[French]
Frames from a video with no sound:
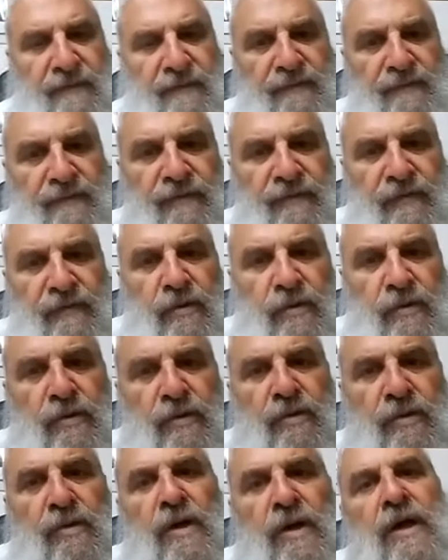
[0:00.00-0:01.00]
en
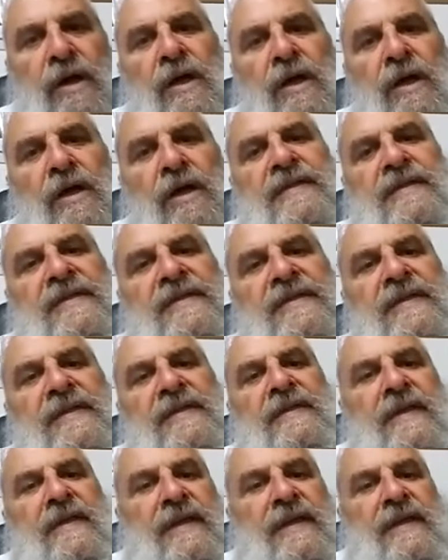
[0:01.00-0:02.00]
fait
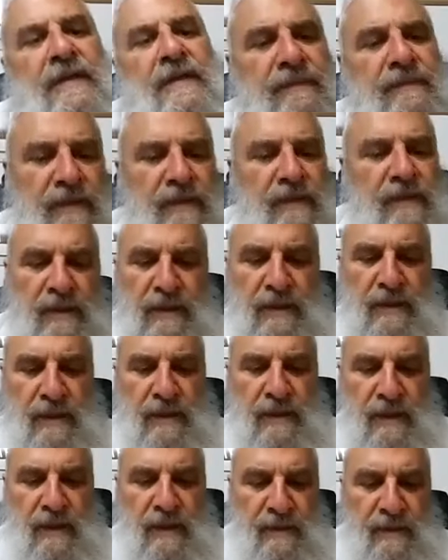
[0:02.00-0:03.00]
vous euh,
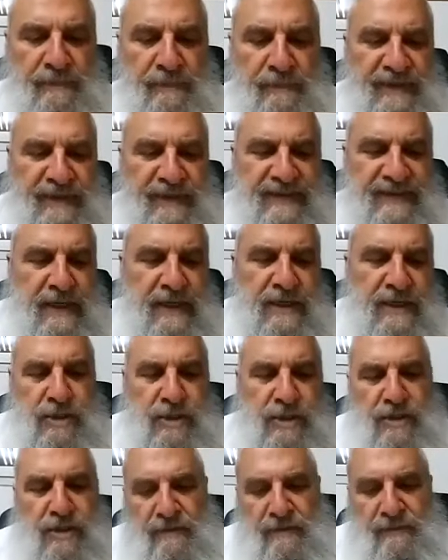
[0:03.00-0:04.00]
citer
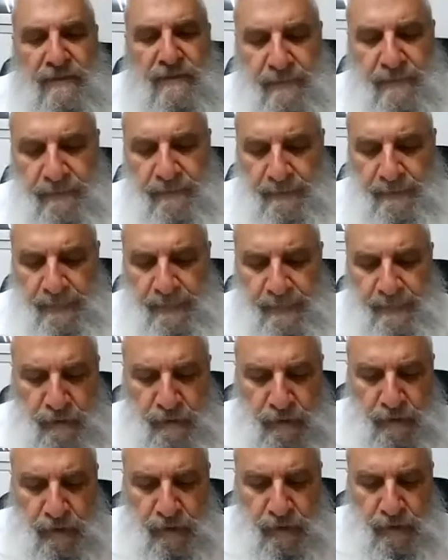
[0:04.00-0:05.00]
un
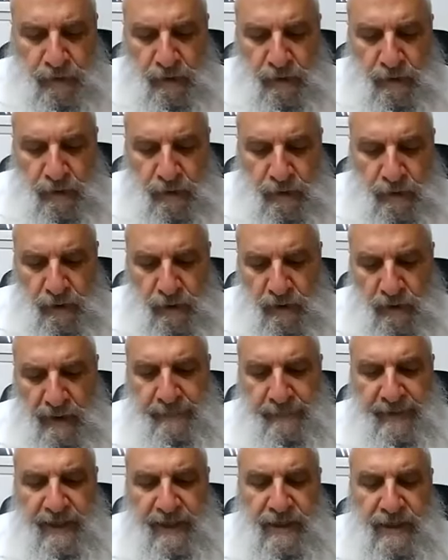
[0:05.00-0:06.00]
passage
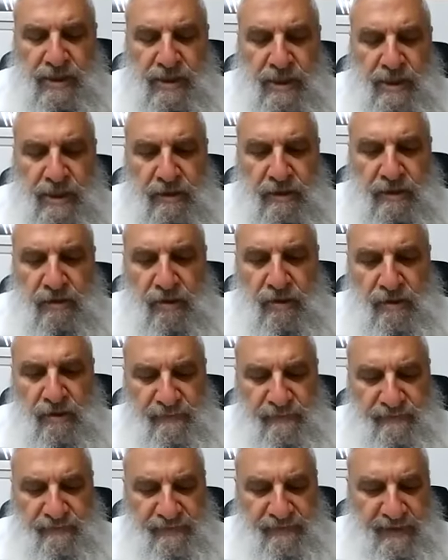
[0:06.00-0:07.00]
de la
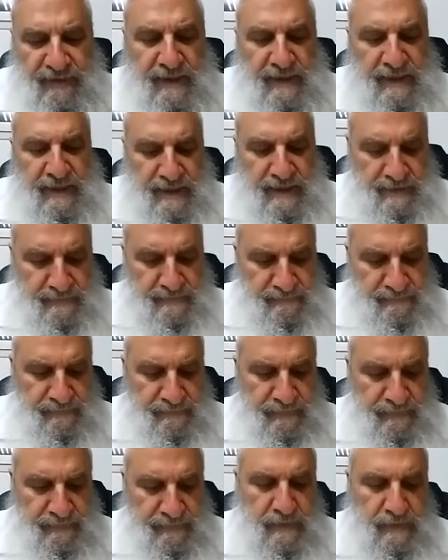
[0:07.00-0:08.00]
paracha de
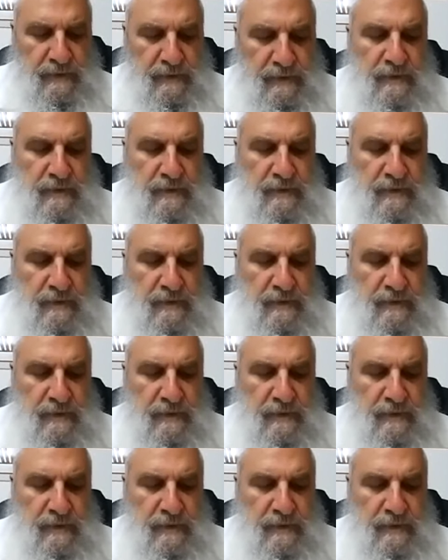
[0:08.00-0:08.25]
Vaetranan.